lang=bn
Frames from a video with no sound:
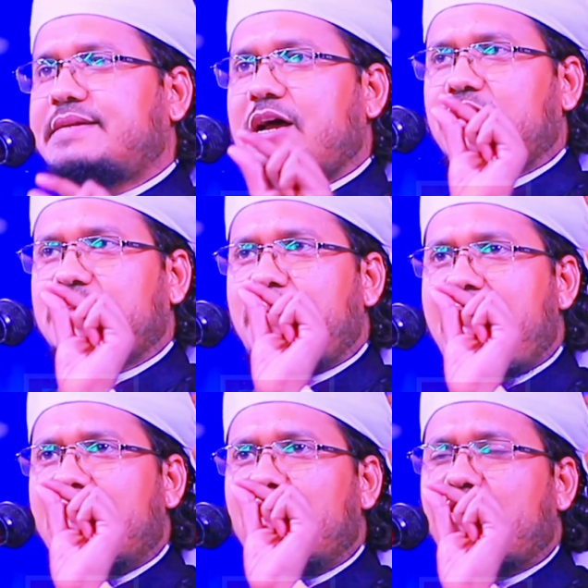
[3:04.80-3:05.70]
একটা কথা
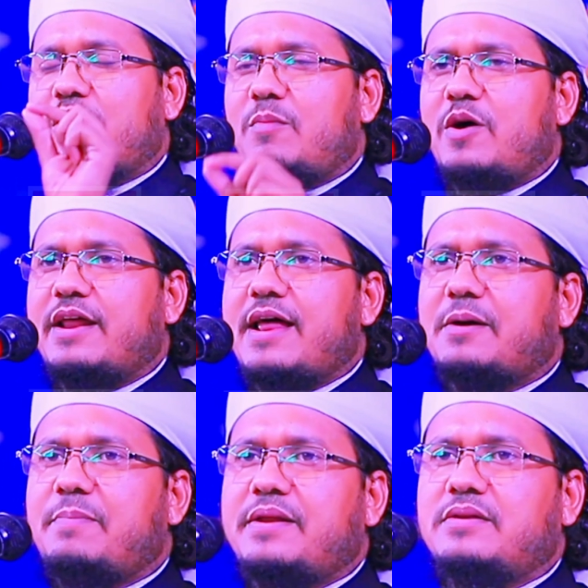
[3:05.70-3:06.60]
ভালো করে মনে
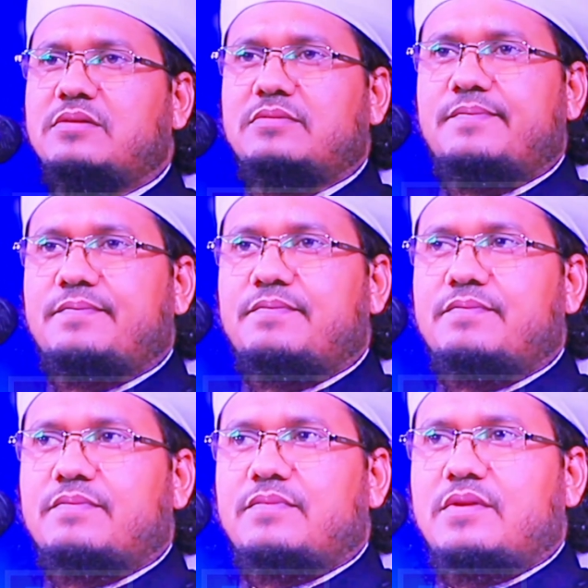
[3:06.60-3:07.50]
রাখবেন
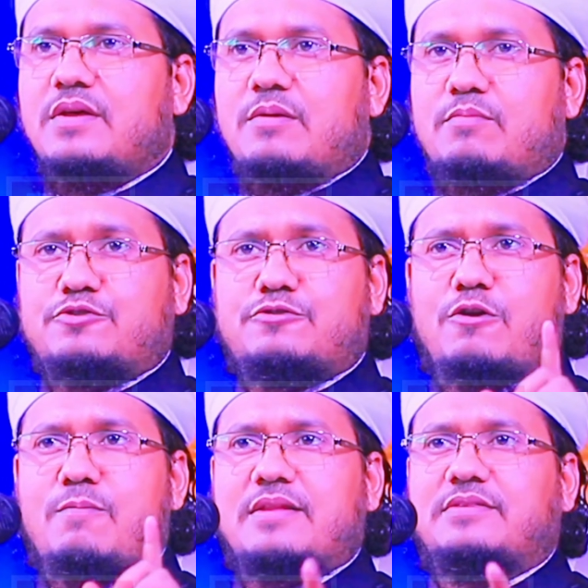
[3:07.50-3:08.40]

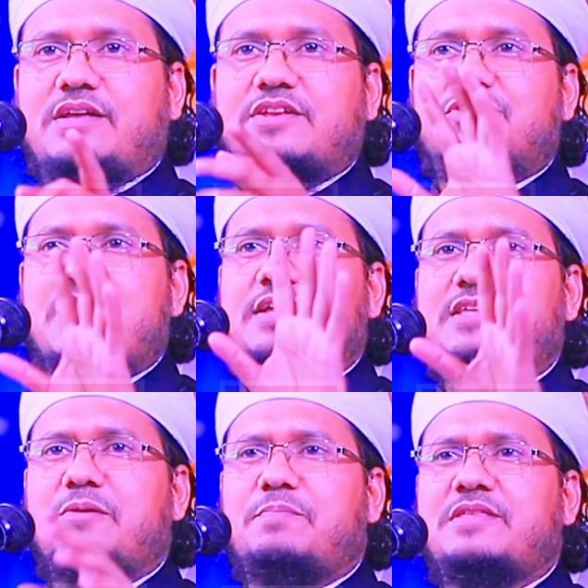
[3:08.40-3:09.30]
মুসলমানদের
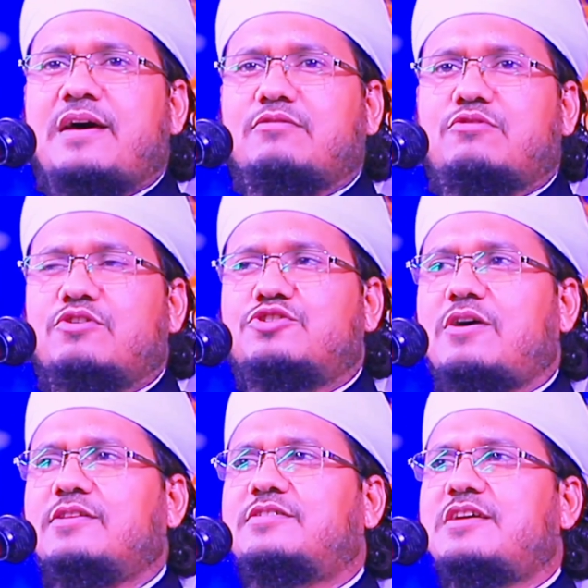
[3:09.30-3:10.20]
জিহাদের বিধান কোনো
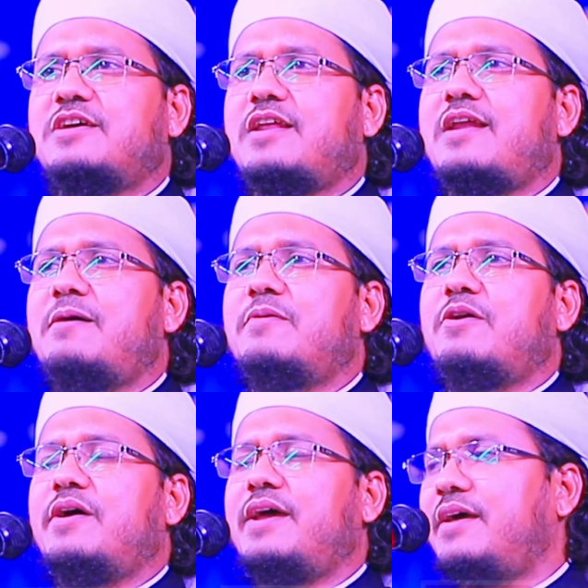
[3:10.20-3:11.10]
সন্ত্রাসের নাম
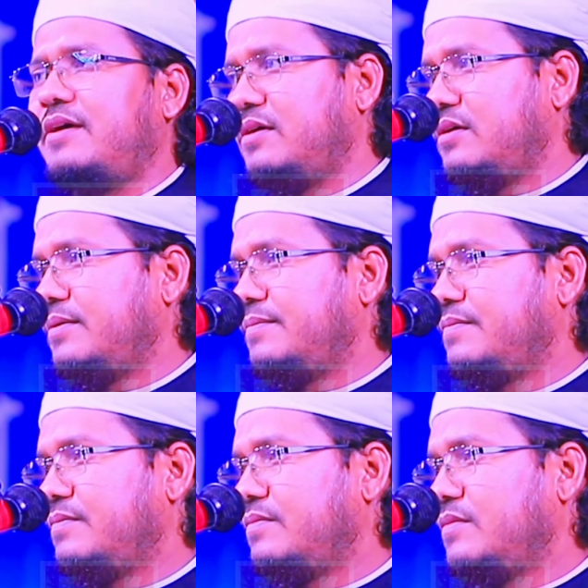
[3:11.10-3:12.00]
নয়
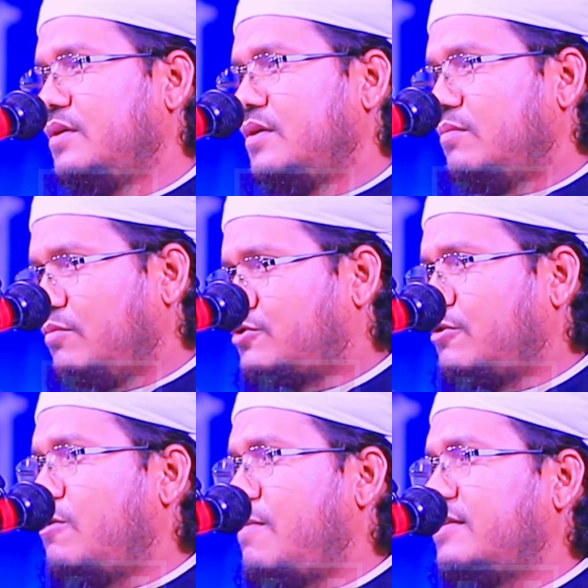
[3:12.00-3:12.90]

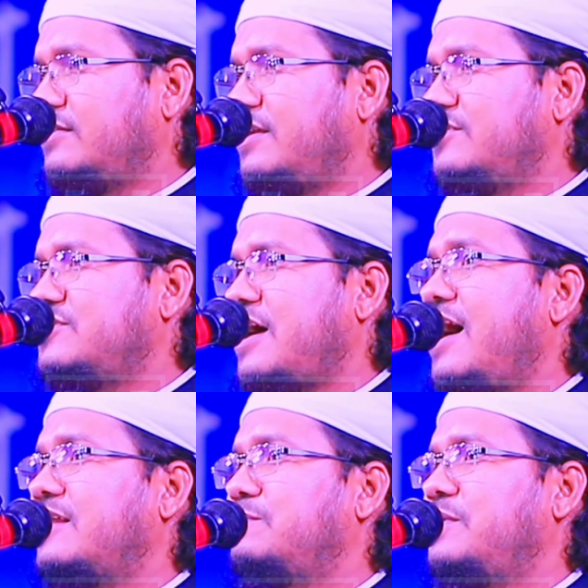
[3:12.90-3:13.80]
মুসলমানদের
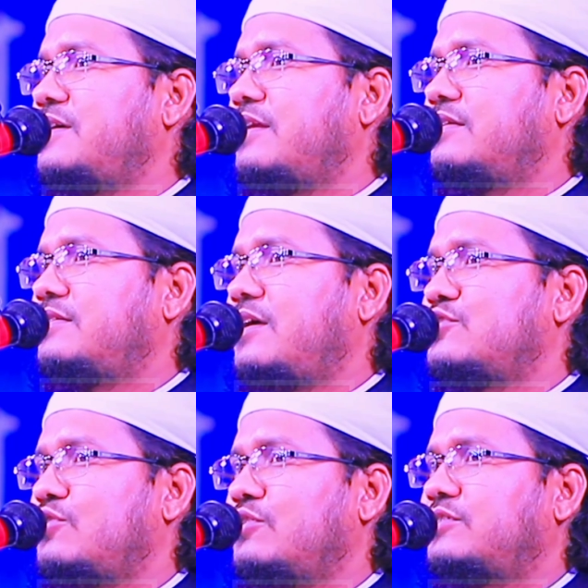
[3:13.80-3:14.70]
জিহাদ বিধানটা
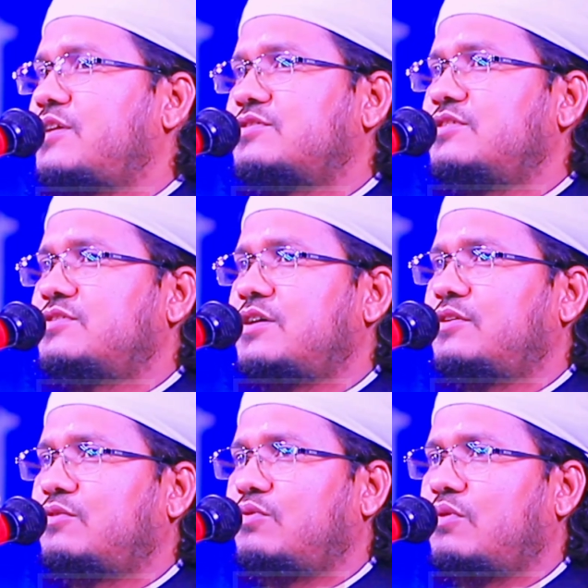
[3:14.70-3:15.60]
সন্ত্রাসের
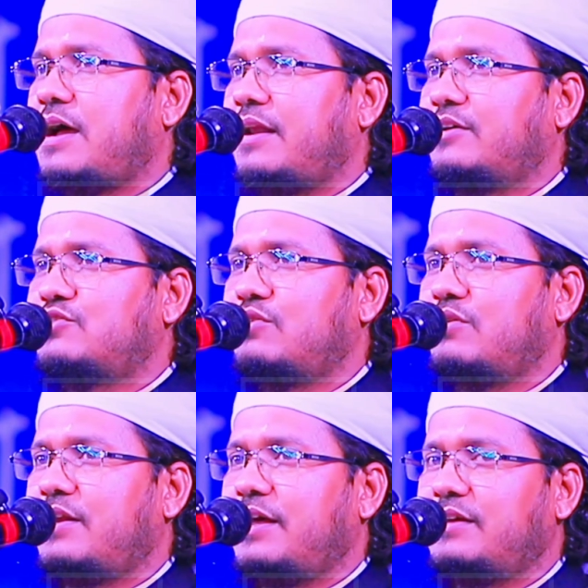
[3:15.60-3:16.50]
সাথে কোনো
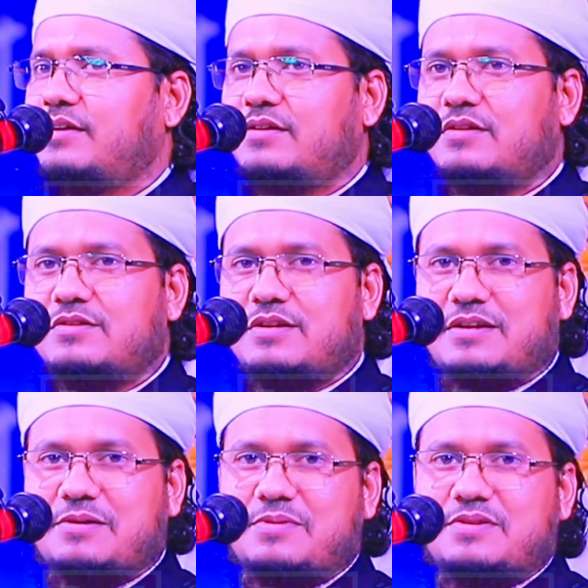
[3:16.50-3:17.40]
কানেকশন নাই
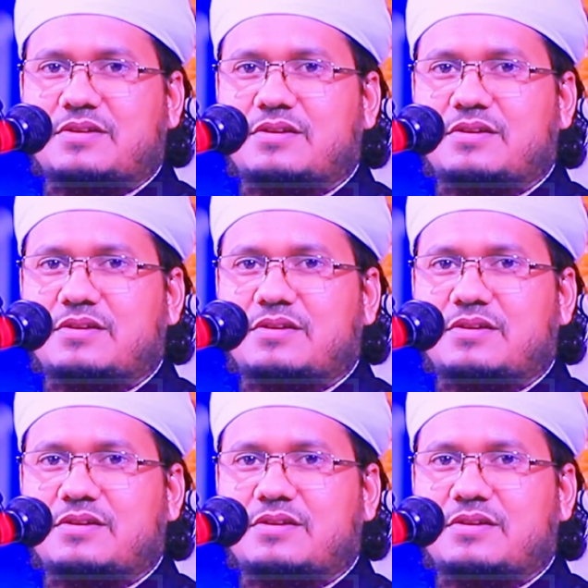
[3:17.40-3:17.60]
ঠিক না